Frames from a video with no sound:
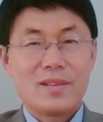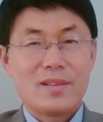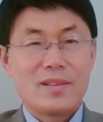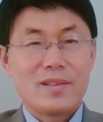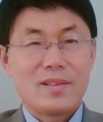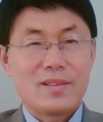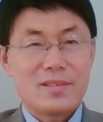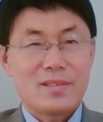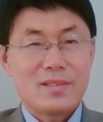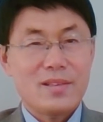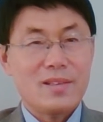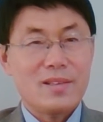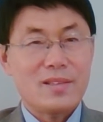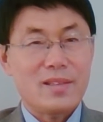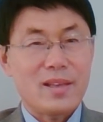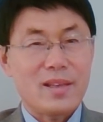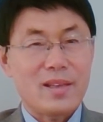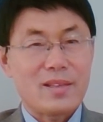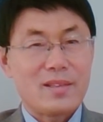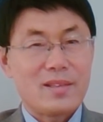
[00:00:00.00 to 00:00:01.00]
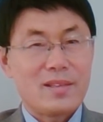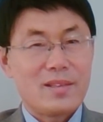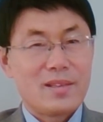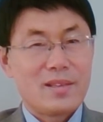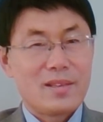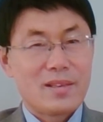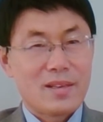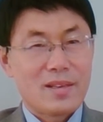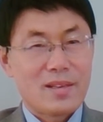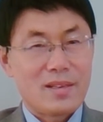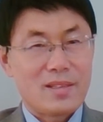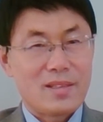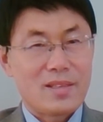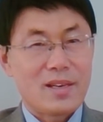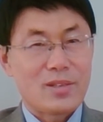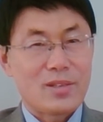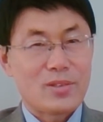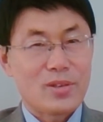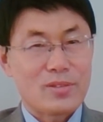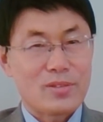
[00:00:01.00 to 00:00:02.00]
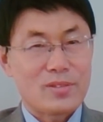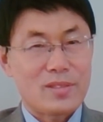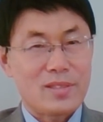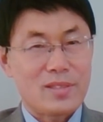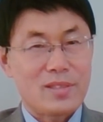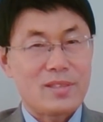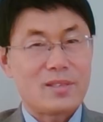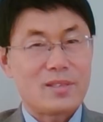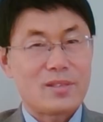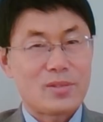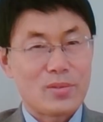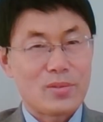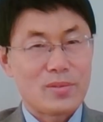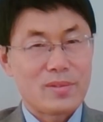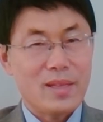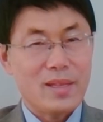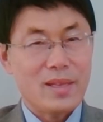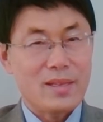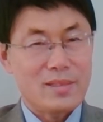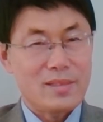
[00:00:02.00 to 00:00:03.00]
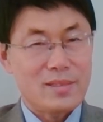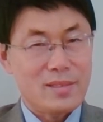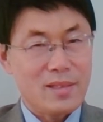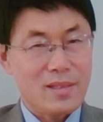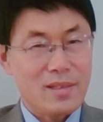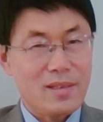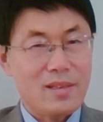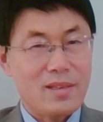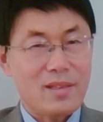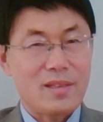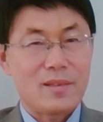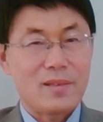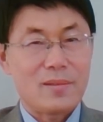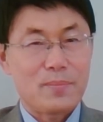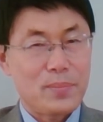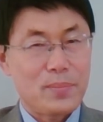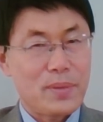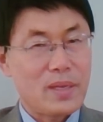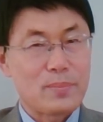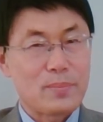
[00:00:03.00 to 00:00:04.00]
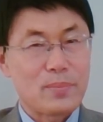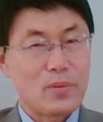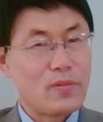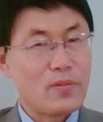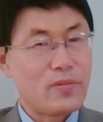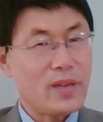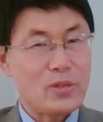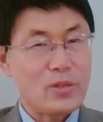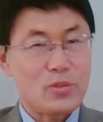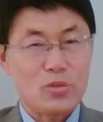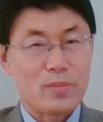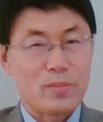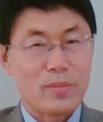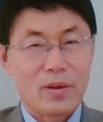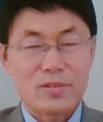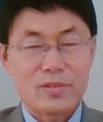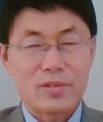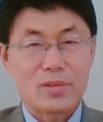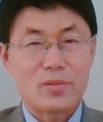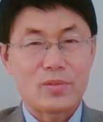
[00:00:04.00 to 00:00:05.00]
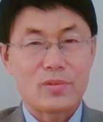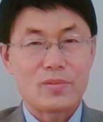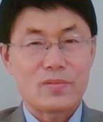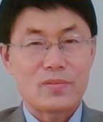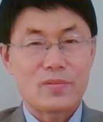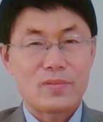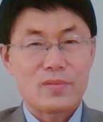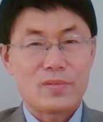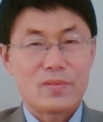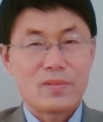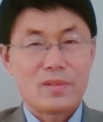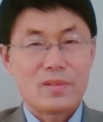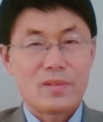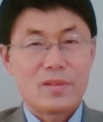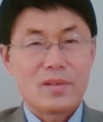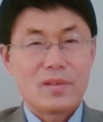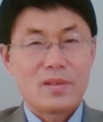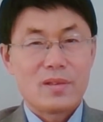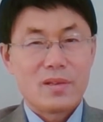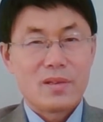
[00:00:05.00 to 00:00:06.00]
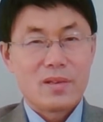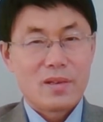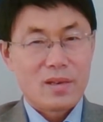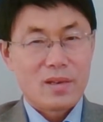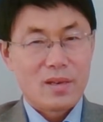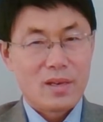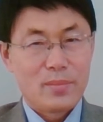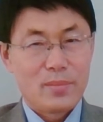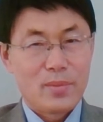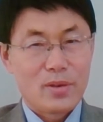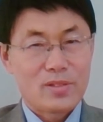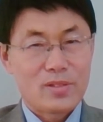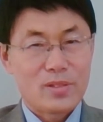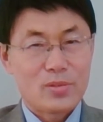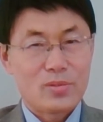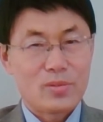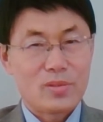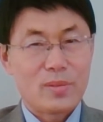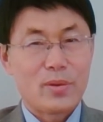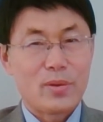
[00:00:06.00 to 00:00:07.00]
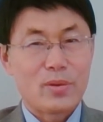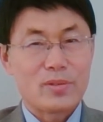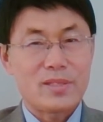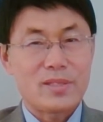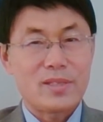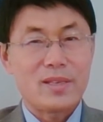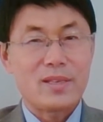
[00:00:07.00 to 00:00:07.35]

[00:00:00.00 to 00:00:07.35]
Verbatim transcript: 这一点可能让刘少奇从内心里并不畏惧毛泽东，而毛泽东的某些